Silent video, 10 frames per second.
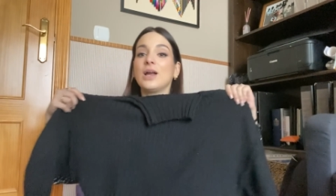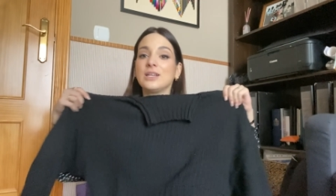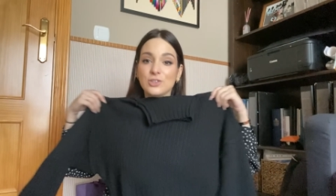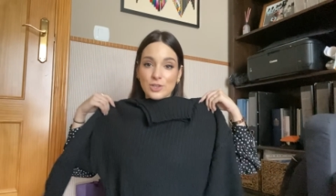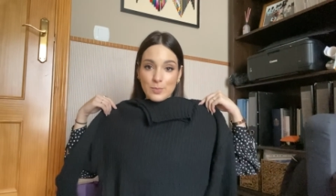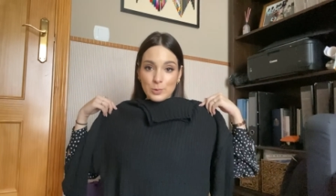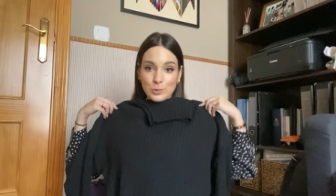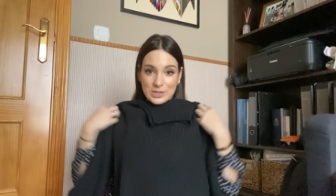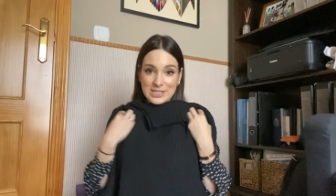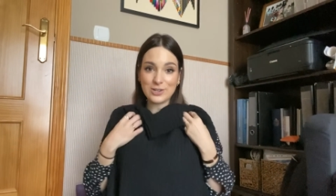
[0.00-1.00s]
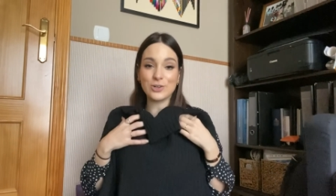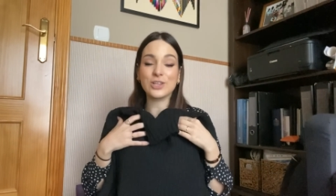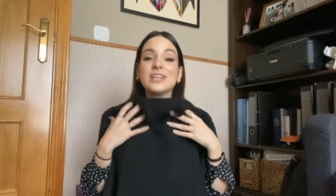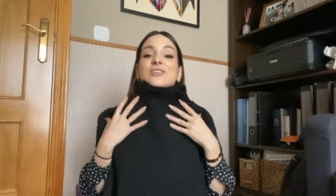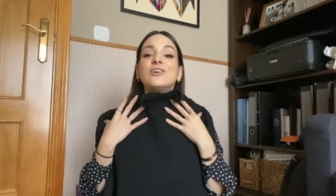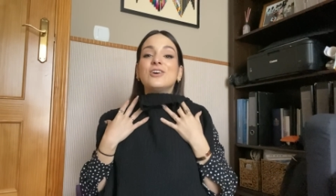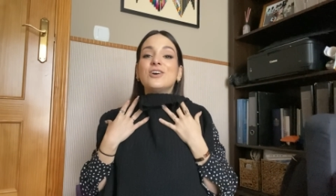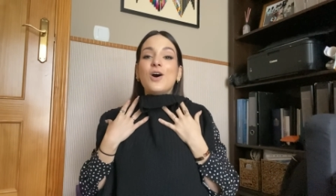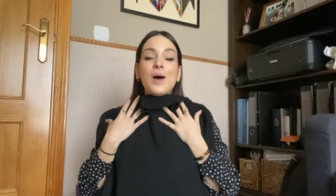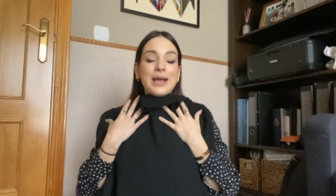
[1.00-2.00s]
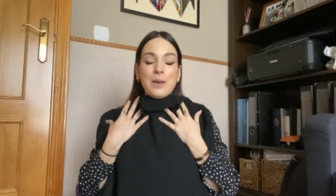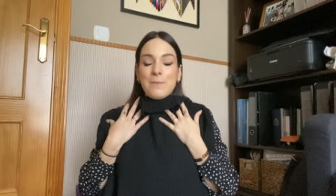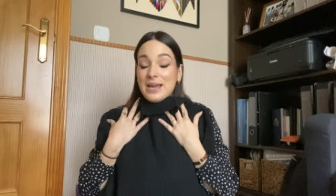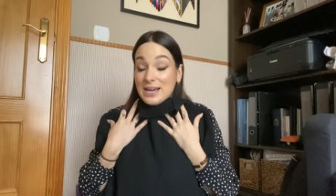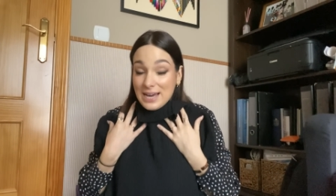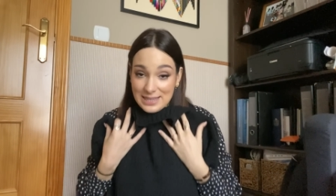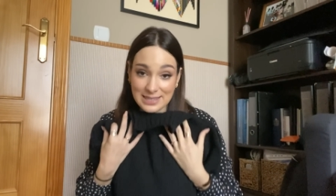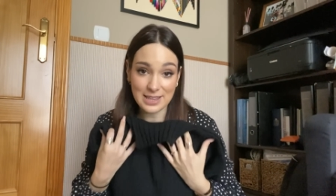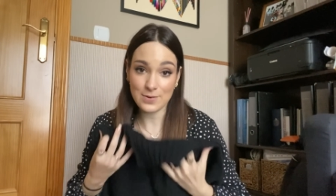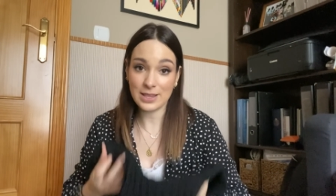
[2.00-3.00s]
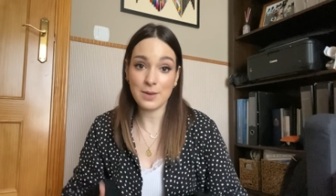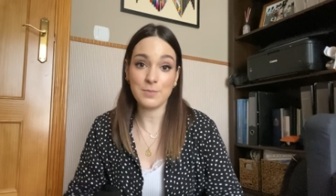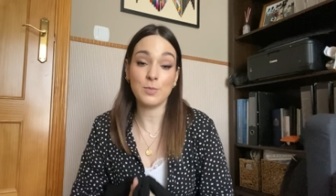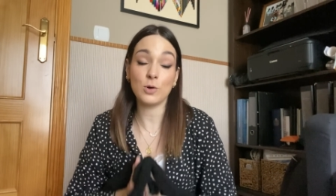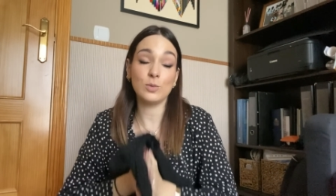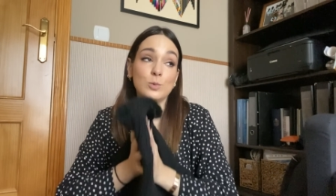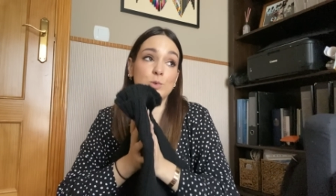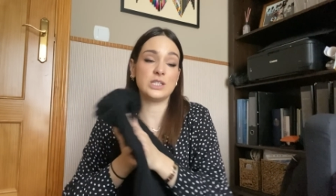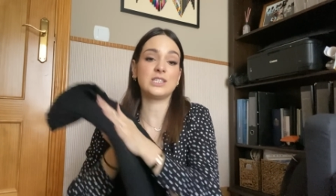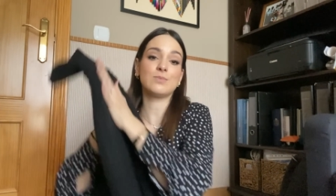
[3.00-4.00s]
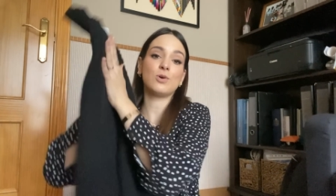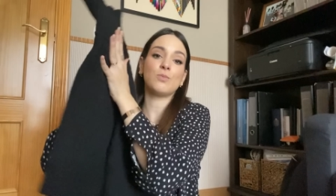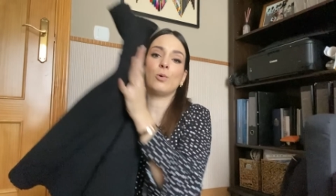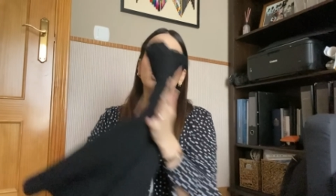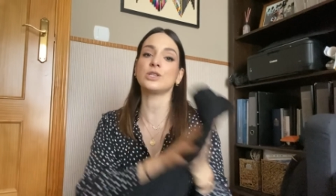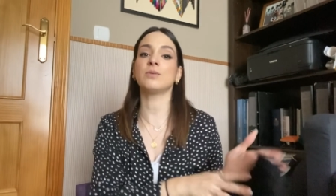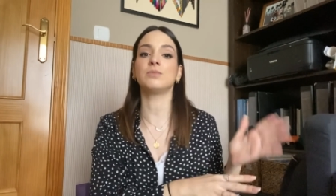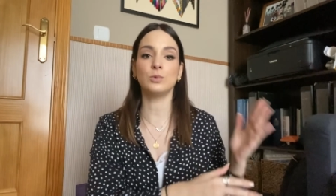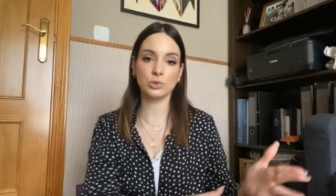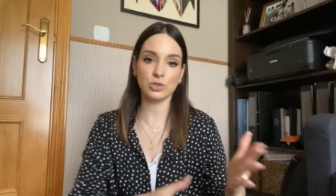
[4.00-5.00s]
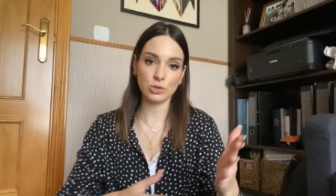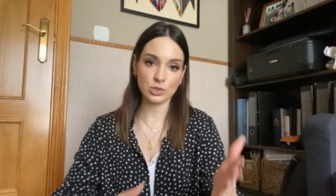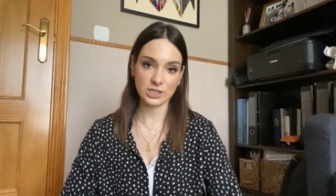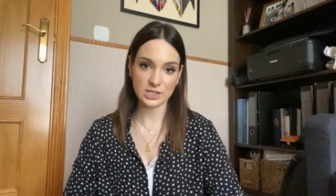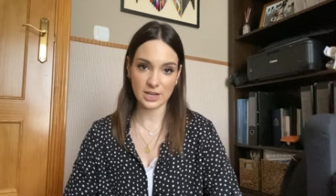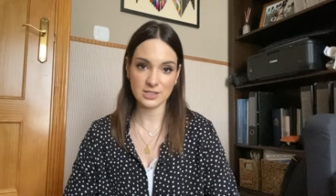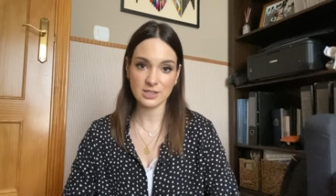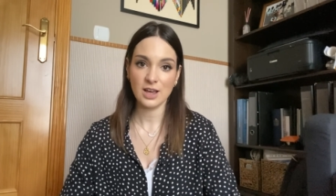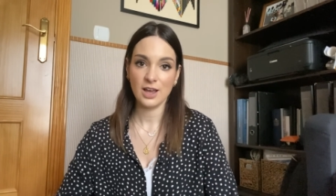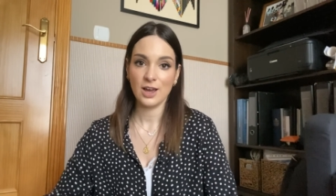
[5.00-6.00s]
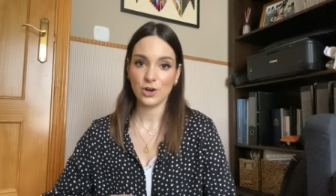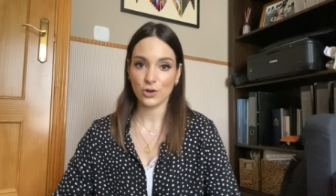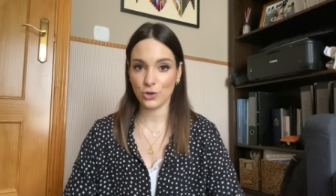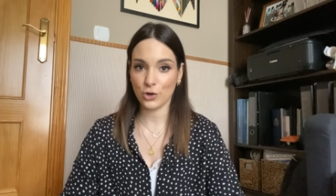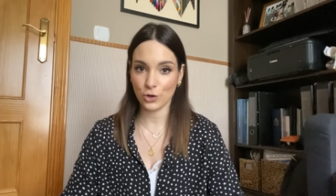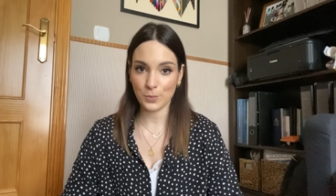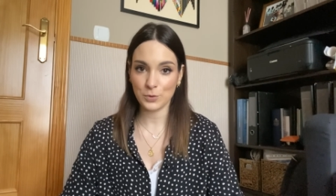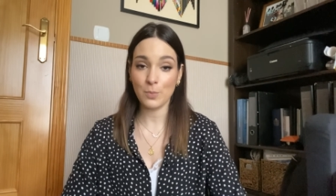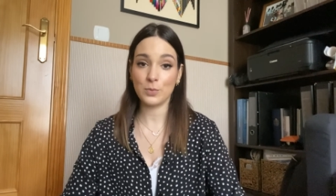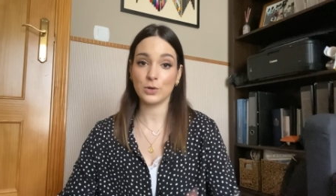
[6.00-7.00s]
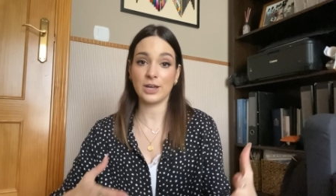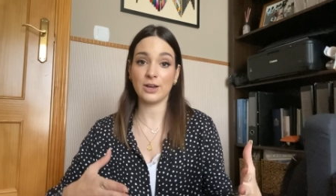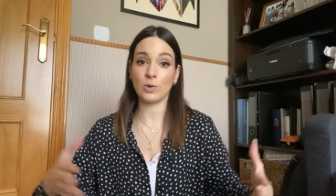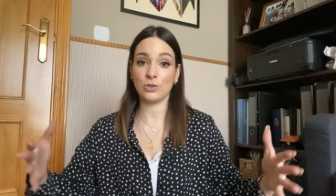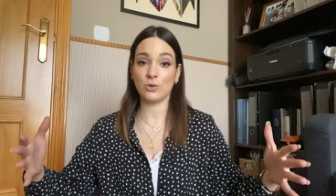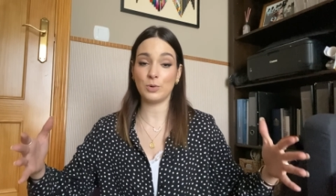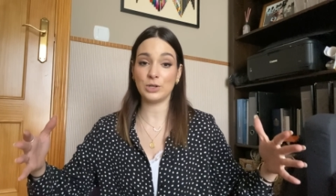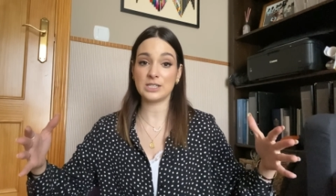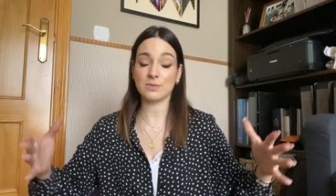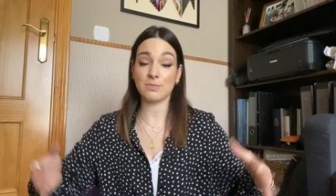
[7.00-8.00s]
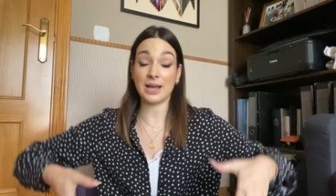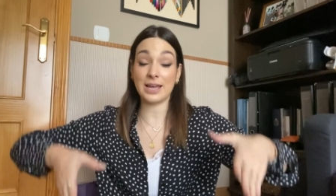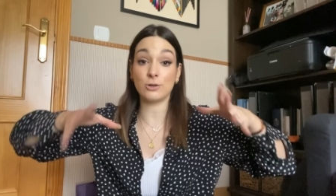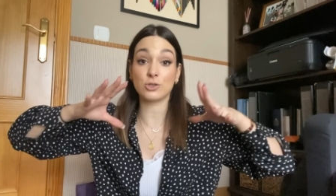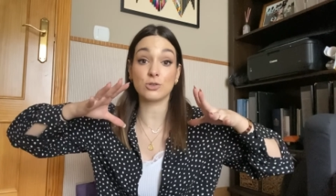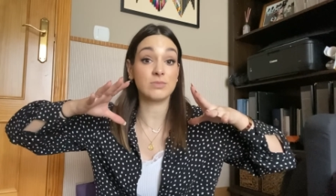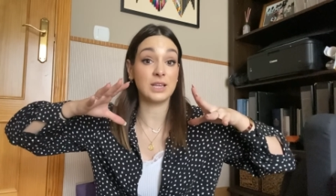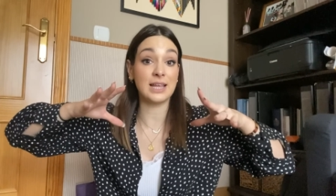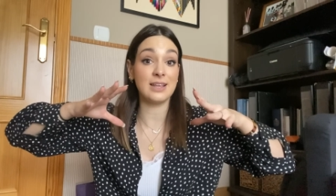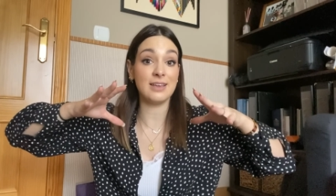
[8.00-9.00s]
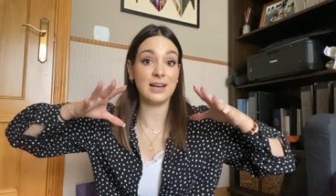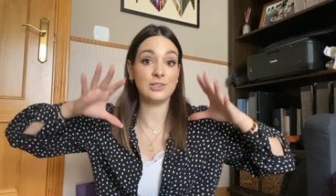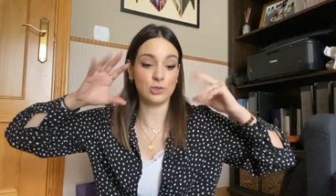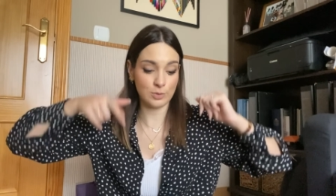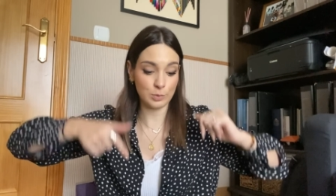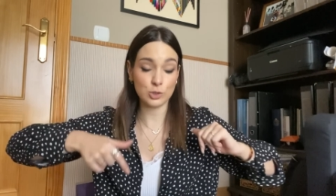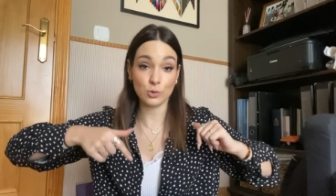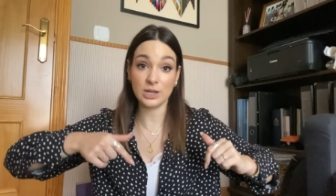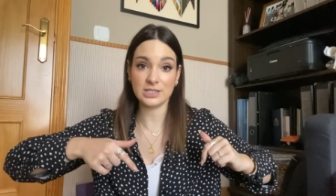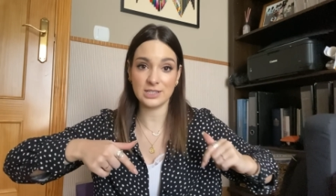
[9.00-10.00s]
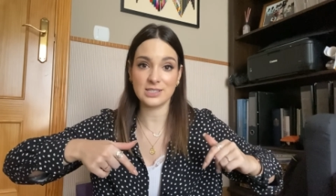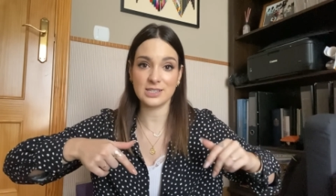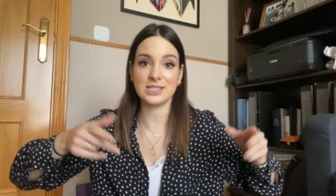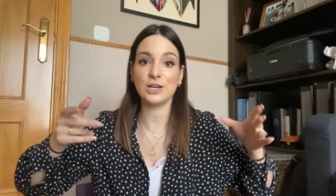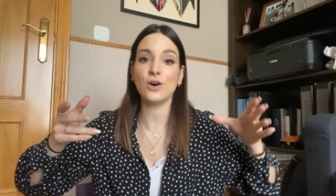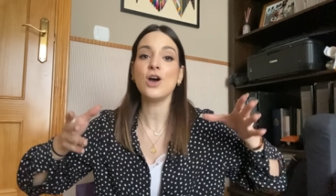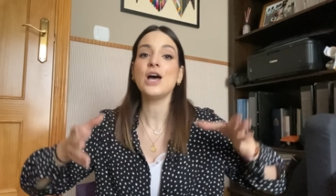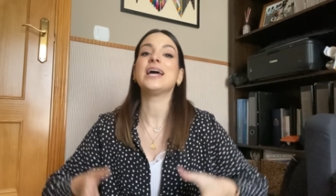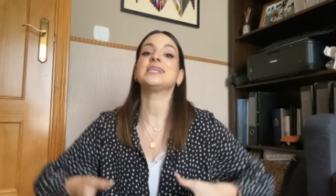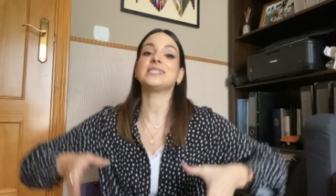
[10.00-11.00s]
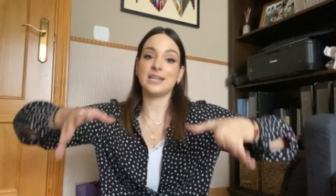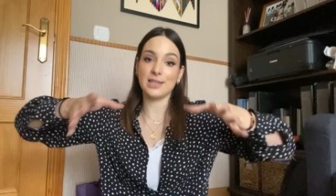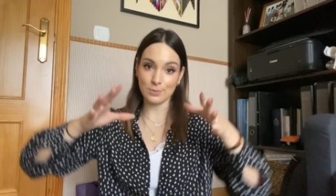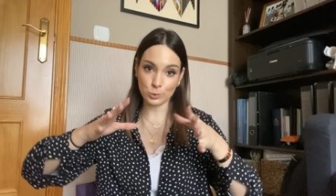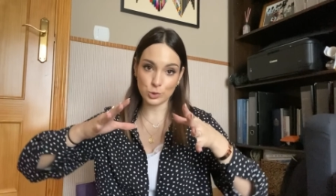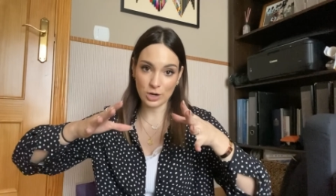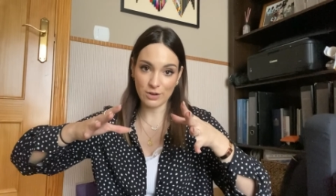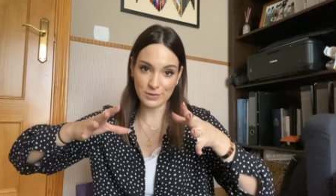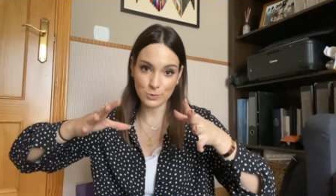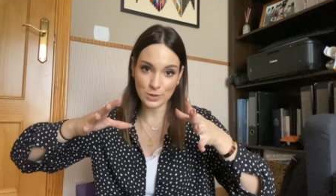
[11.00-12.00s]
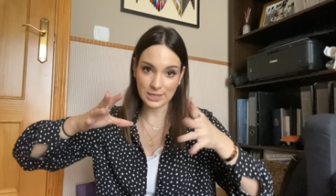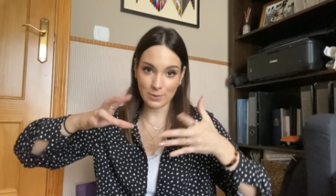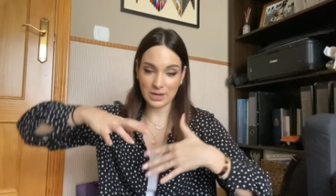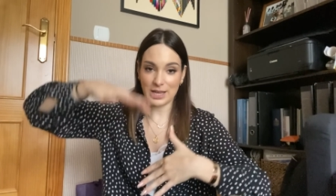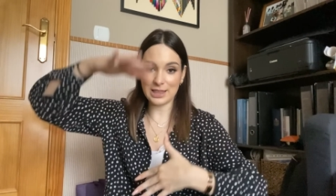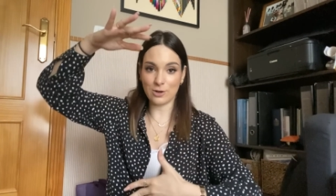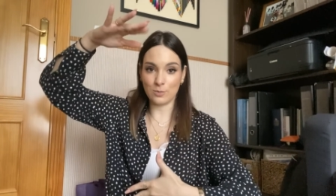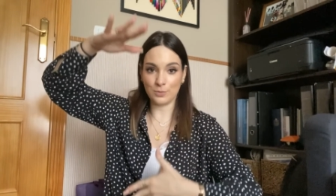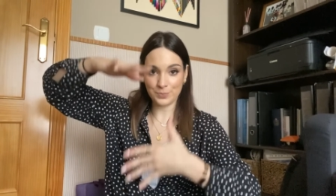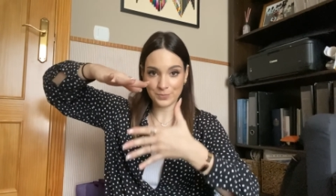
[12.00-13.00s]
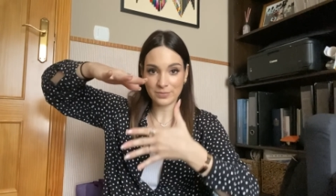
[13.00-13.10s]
alto, de punto así gordito, que me encanta de verdad, me lo pongo muchísimo, me gustan mucho los jerseys rollo crop top porque cuando pones vaqueros de talle alto y te pones un jersey de este estilo, estiliza mucho la figura también y hace como